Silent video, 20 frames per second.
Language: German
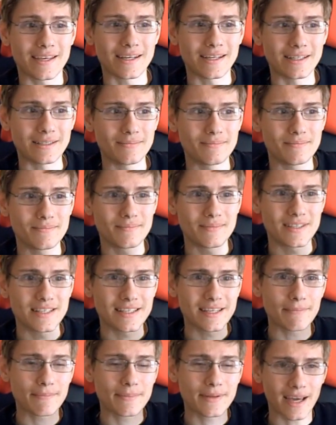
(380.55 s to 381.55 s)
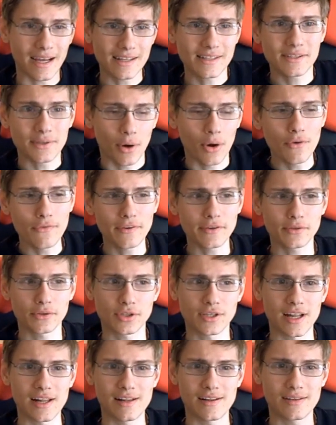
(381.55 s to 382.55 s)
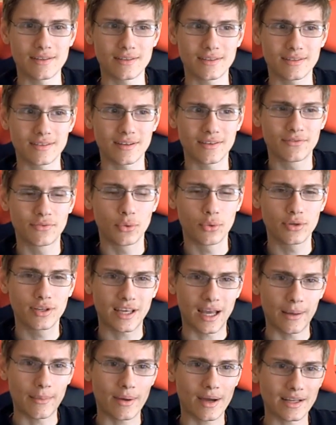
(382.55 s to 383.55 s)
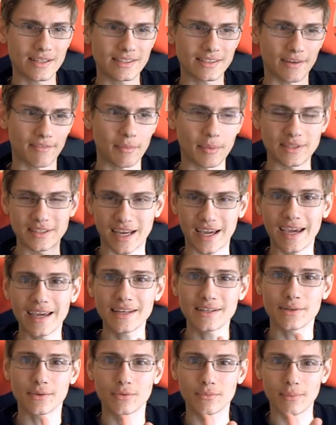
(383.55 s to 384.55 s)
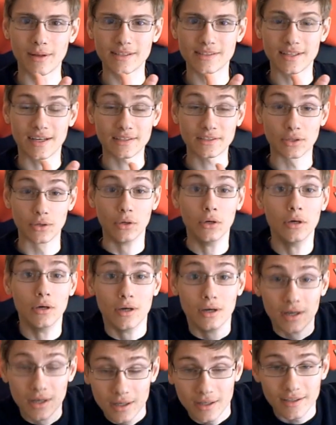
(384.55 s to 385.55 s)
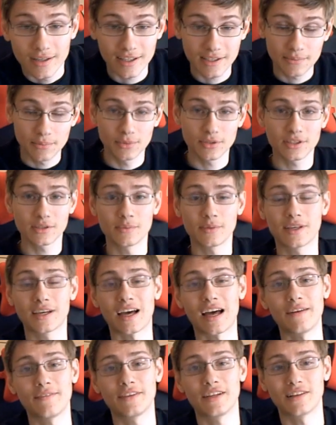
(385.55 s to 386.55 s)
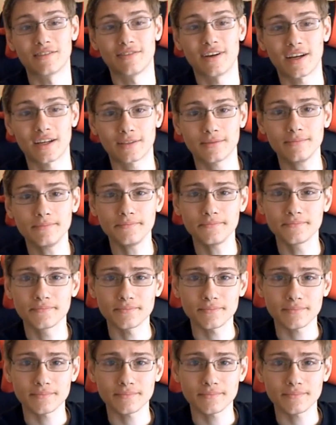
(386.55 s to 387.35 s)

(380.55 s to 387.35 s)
ähm, es gibt ganz häufig so Stellen, wo die Kamera sich auf einmal dreht und man sagt so, öh, jetzt muss ich mich gerade wieder fangen.